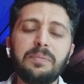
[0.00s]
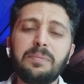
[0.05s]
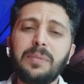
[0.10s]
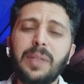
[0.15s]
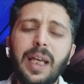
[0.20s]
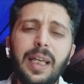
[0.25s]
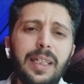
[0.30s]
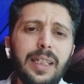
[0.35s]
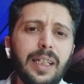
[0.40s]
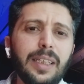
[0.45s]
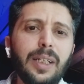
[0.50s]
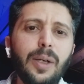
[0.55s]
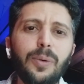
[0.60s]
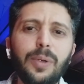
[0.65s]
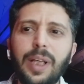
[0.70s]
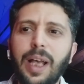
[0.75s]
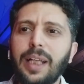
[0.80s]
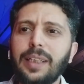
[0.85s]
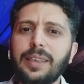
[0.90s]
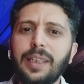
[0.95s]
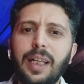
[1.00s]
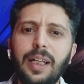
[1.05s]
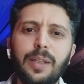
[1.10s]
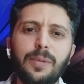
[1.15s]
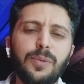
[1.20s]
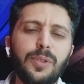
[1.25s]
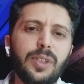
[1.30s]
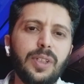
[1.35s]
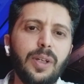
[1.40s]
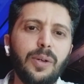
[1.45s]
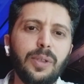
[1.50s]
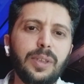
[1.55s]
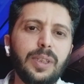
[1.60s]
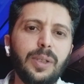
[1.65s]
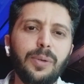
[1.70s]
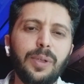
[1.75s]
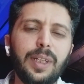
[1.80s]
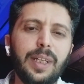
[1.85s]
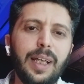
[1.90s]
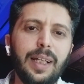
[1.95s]
باي دوري حتى على مستوى
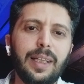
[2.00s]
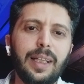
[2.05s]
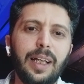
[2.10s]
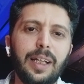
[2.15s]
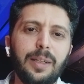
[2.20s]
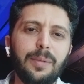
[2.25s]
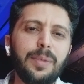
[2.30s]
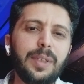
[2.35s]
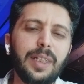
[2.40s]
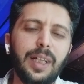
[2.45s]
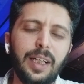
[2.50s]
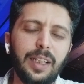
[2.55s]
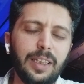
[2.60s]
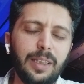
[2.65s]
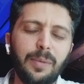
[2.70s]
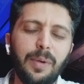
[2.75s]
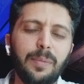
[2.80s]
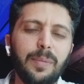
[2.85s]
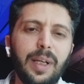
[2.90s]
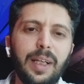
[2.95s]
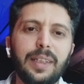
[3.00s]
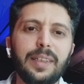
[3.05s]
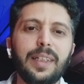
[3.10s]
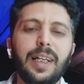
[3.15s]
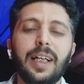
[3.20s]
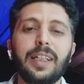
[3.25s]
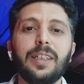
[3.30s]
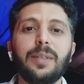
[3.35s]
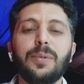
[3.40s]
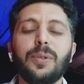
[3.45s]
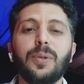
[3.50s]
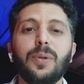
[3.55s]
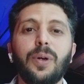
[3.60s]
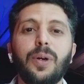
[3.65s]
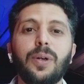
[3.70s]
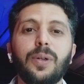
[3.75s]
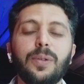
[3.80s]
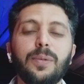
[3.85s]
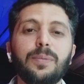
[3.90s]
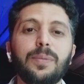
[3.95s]
الدوريات العربيه احنا طبعا ما عندنا حدا بيروح
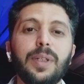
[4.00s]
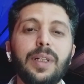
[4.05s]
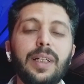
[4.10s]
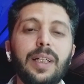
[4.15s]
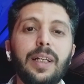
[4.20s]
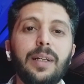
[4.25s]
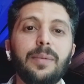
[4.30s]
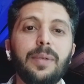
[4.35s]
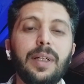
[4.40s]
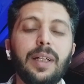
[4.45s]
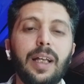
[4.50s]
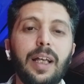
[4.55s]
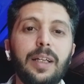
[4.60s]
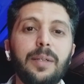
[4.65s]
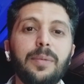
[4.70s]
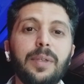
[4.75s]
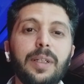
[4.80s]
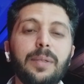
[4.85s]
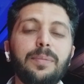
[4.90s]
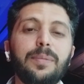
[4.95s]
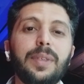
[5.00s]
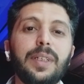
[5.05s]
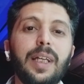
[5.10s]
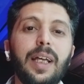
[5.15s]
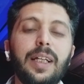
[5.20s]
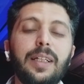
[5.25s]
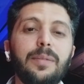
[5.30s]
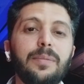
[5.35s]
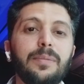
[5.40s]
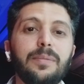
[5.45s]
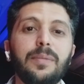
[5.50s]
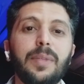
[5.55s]
اوروبا الا ما رحم ربي يعني